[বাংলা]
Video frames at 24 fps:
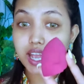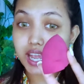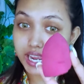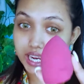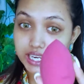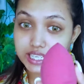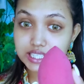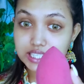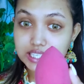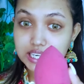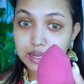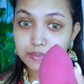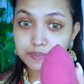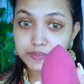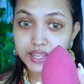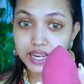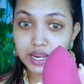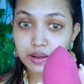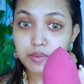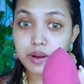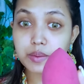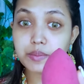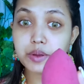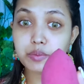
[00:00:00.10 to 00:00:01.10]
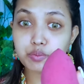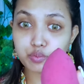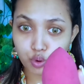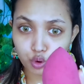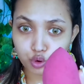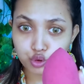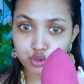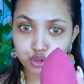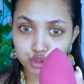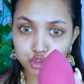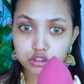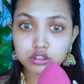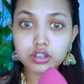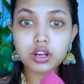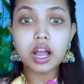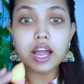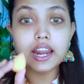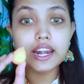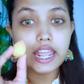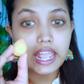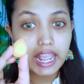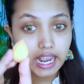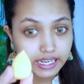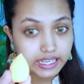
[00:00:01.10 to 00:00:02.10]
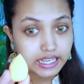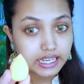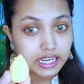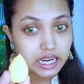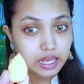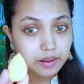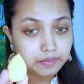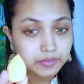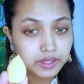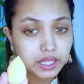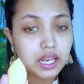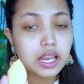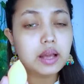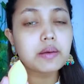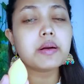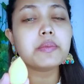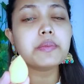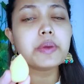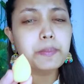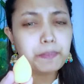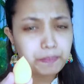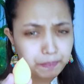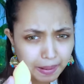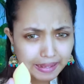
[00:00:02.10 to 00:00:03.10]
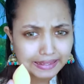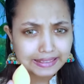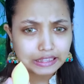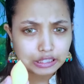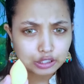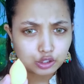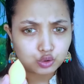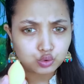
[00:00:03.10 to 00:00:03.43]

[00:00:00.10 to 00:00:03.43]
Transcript: এটার নাম দিলাম আমি মোটু আর এটার নাম দিলাম আমি পাতলু